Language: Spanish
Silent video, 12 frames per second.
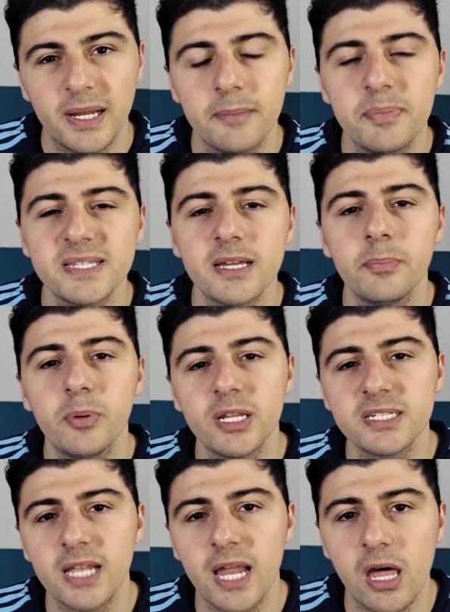Para empezar
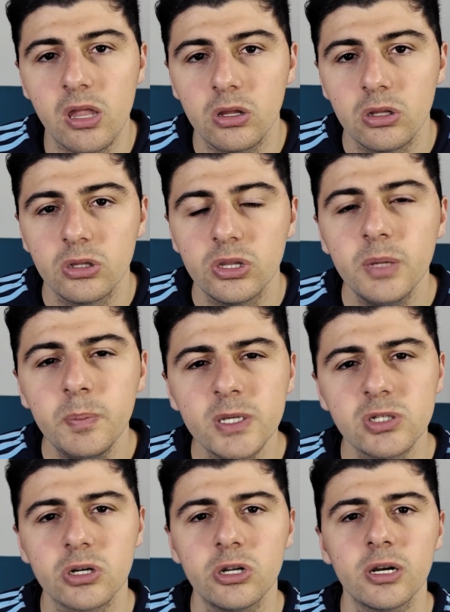por ese lado.
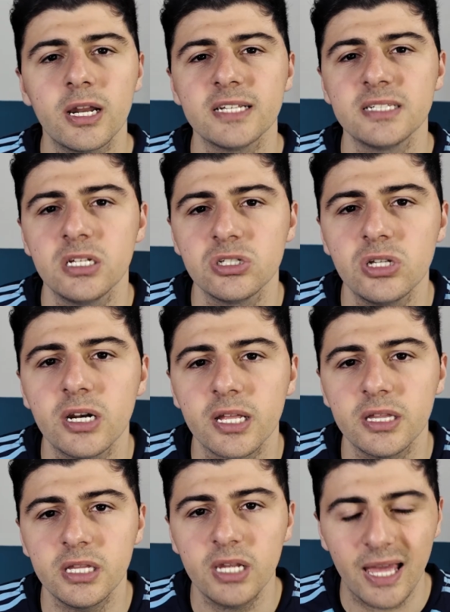Después yo creo que la selección
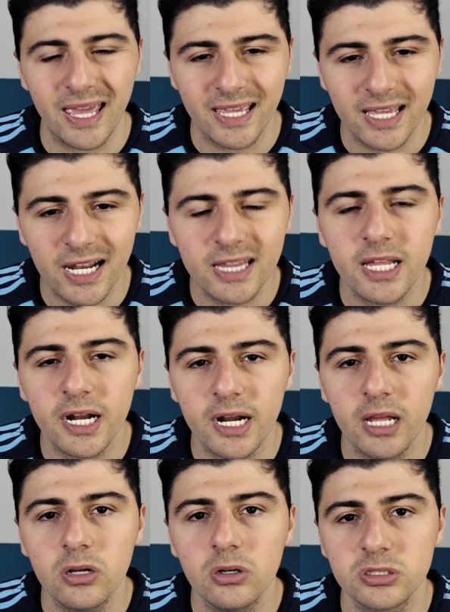argentina en grandes
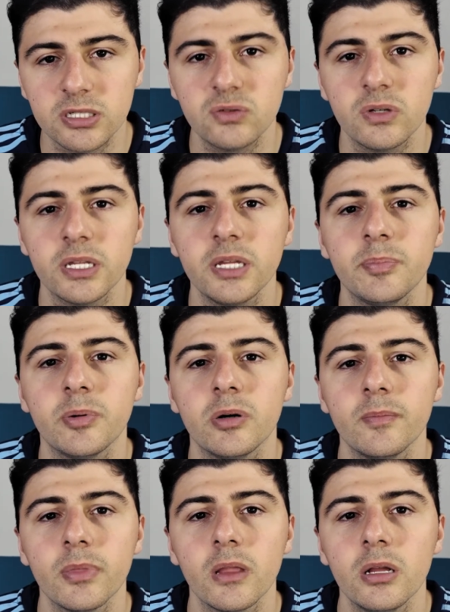rasgos es un
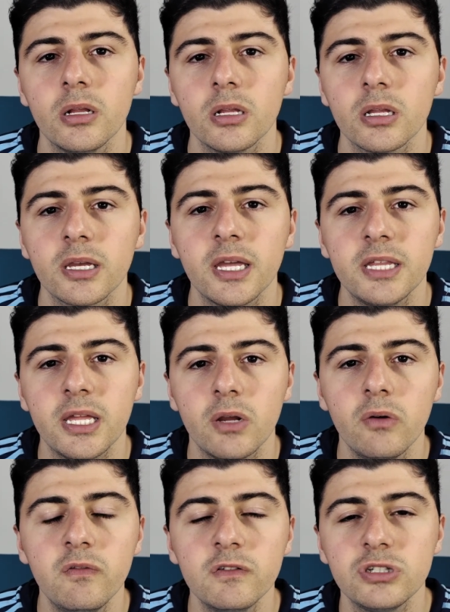equipo que
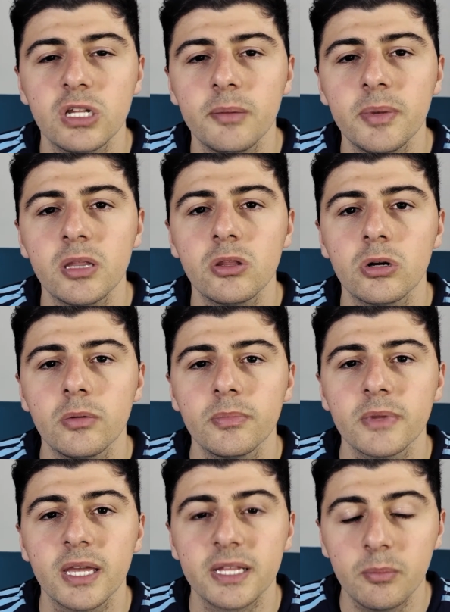tiene un
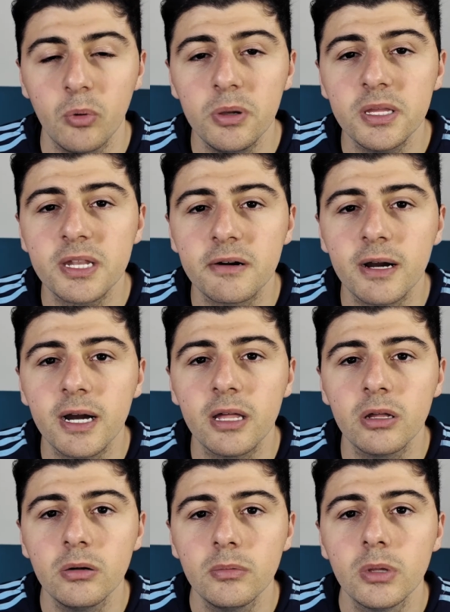funcionamiento que está muy bien
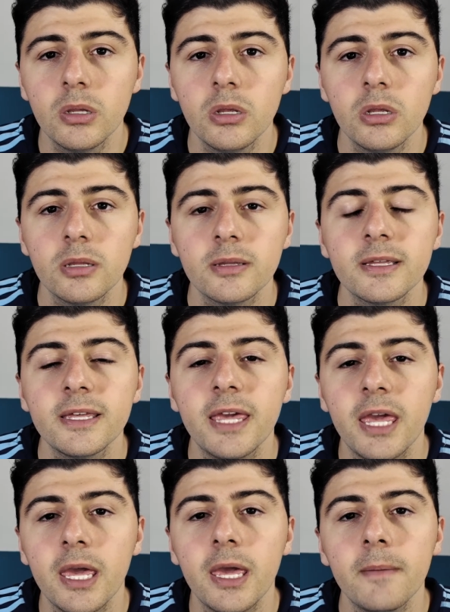trabajado,
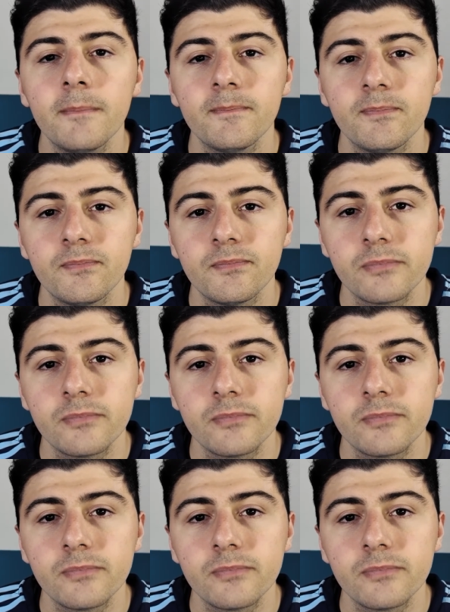que